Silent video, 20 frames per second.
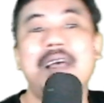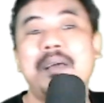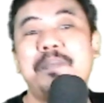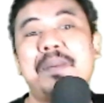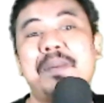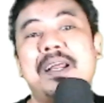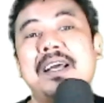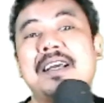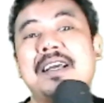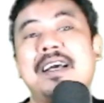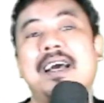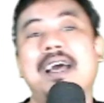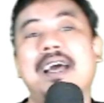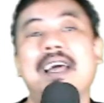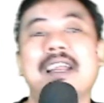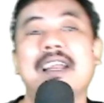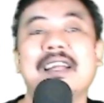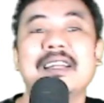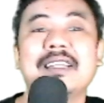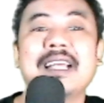
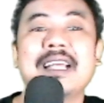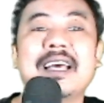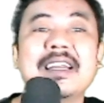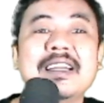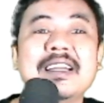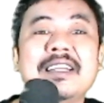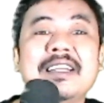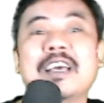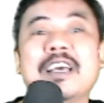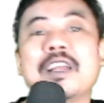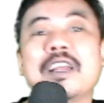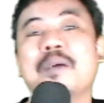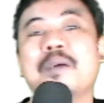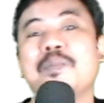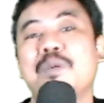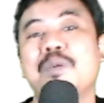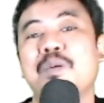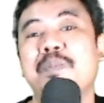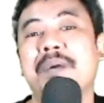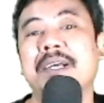peragaan tari
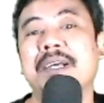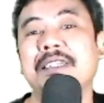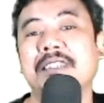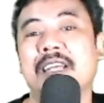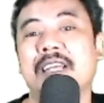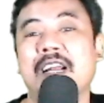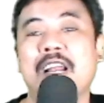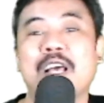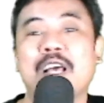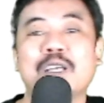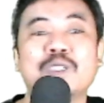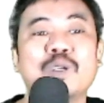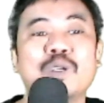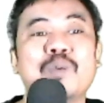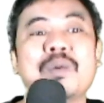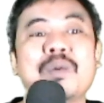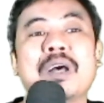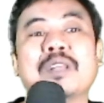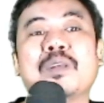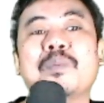daerahmu baik secara langsung
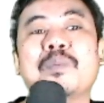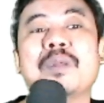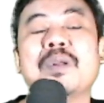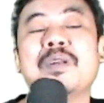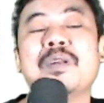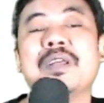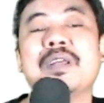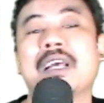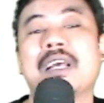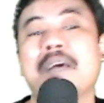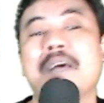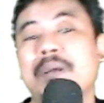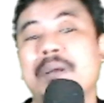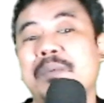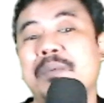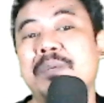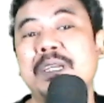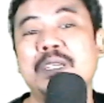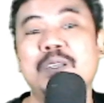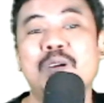atau melalui rekaman
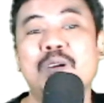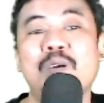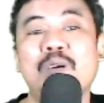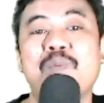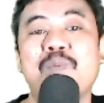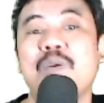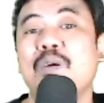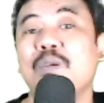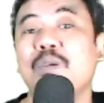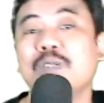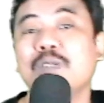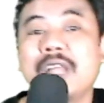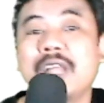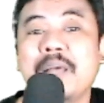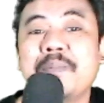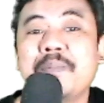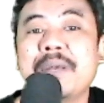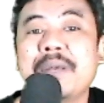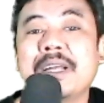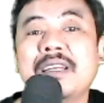video, fokuslah
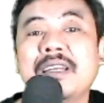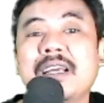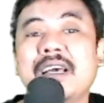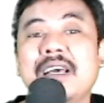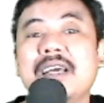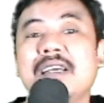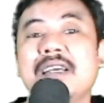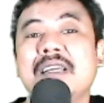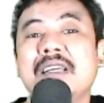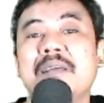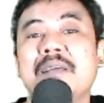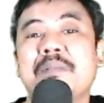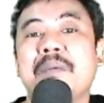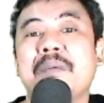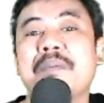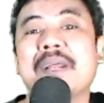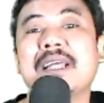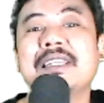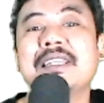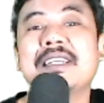pada
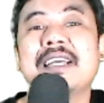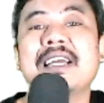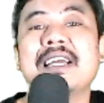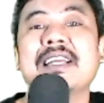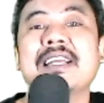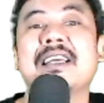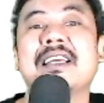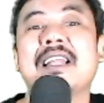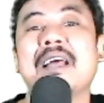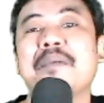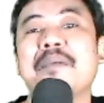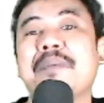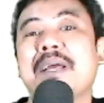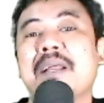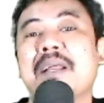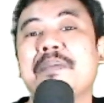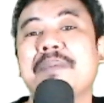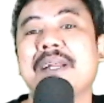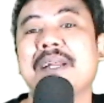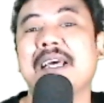memperhatikan gerak para
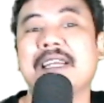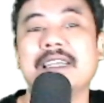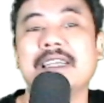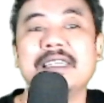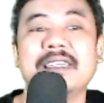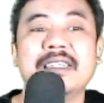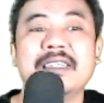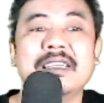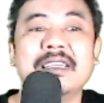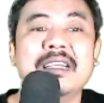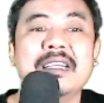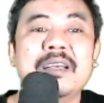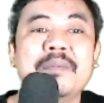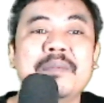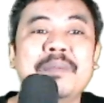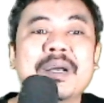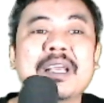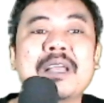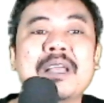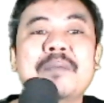penari.
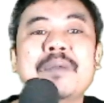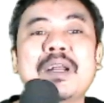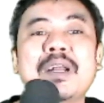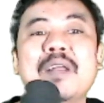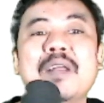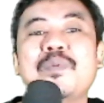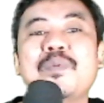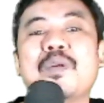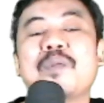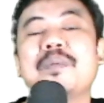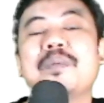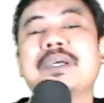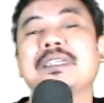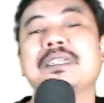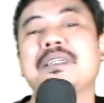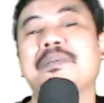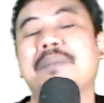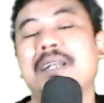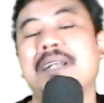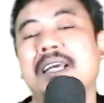Bagaimana
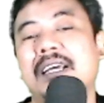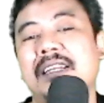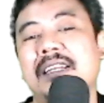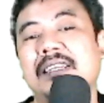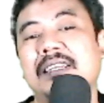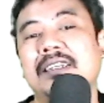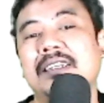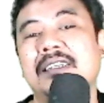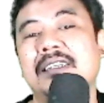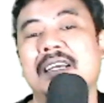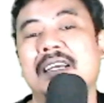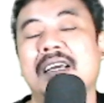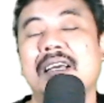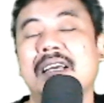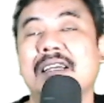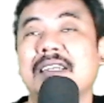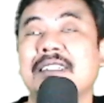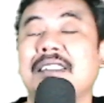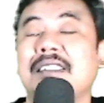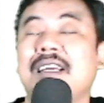formasi penari ya?
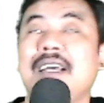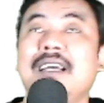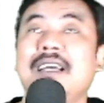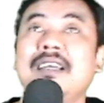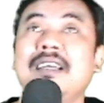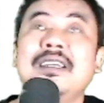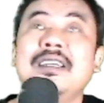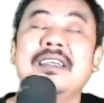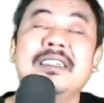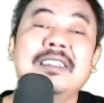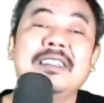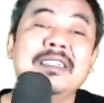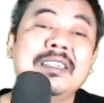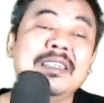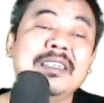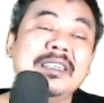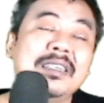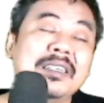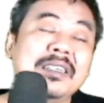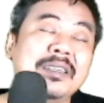Kita
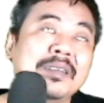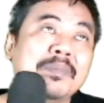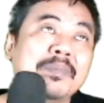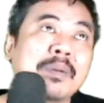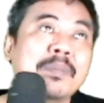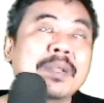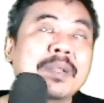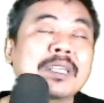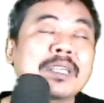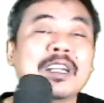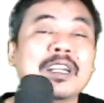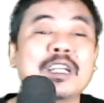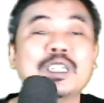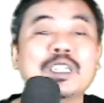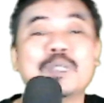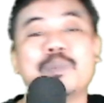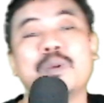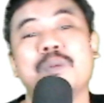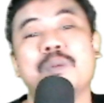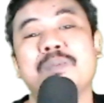di pembelajaran
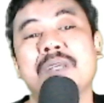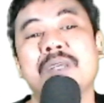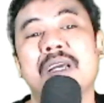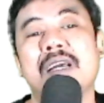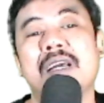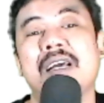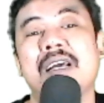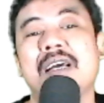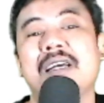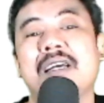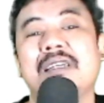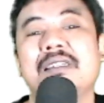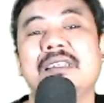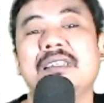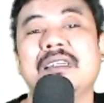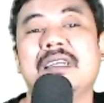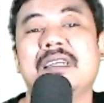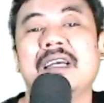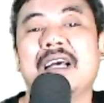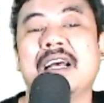sebelumnya
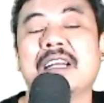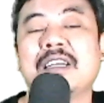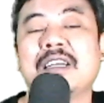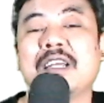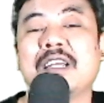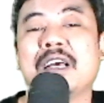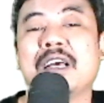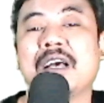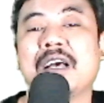ada